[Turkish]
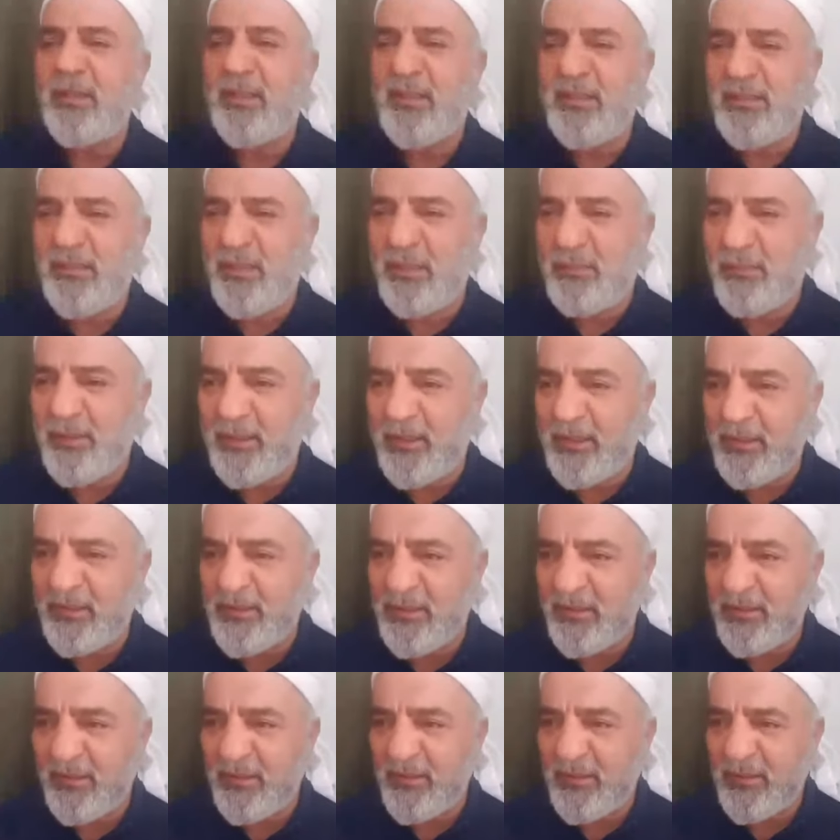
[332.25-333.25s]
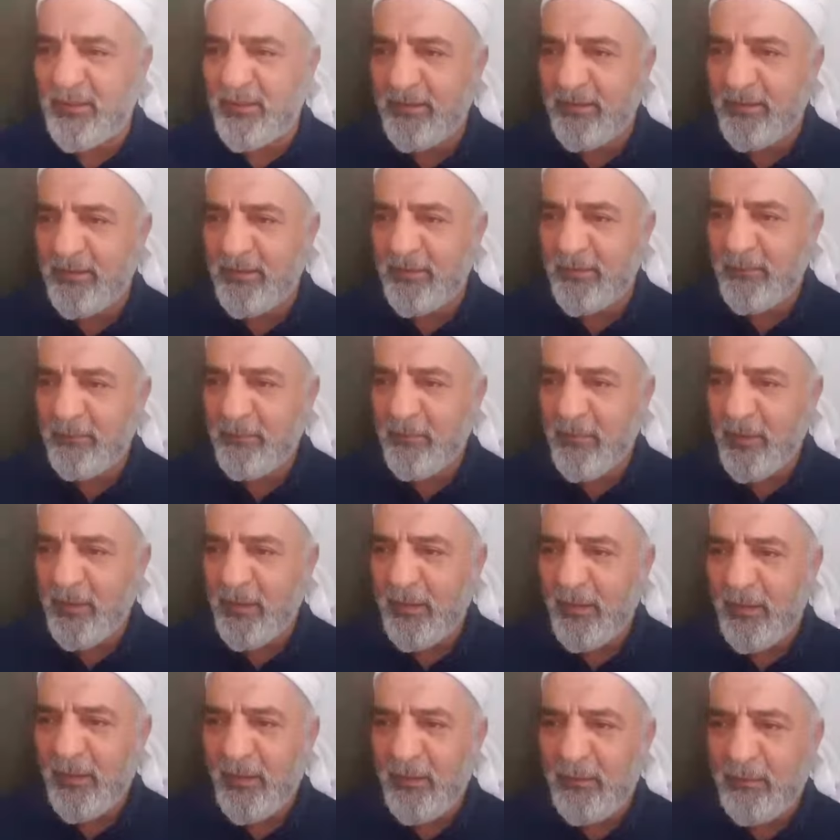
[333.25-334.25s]
gizlemek içindir.
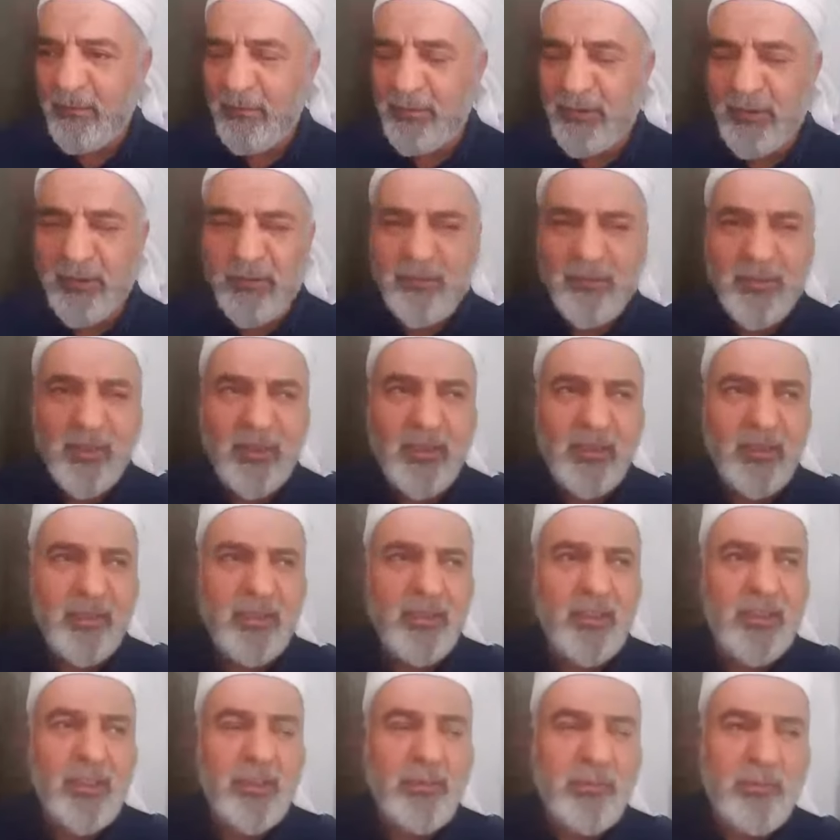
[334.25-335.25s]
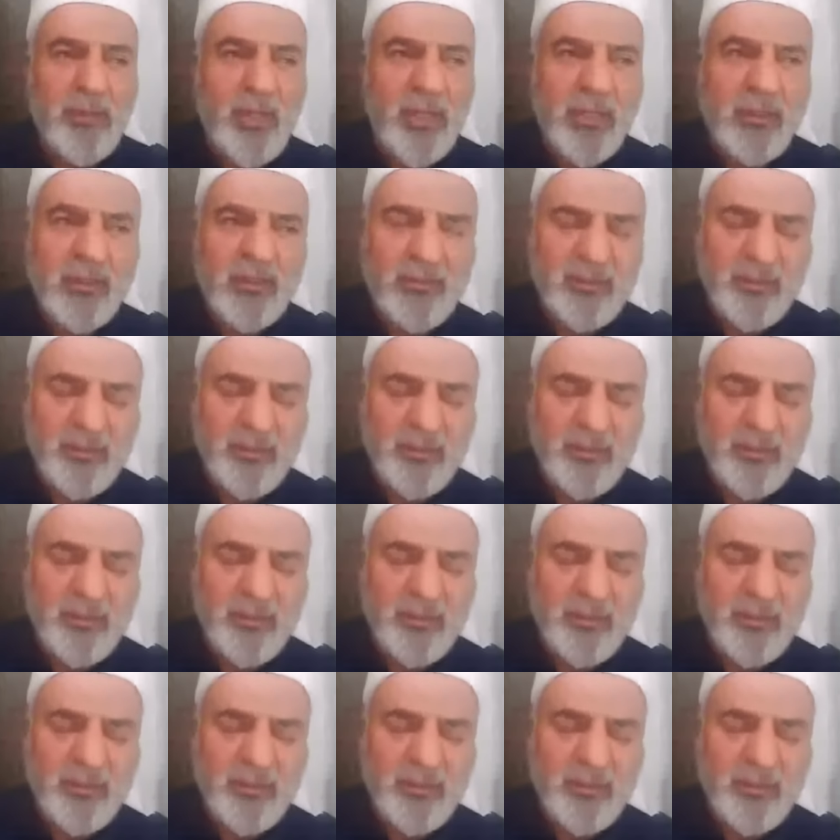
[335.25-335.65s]
Şimdi iman,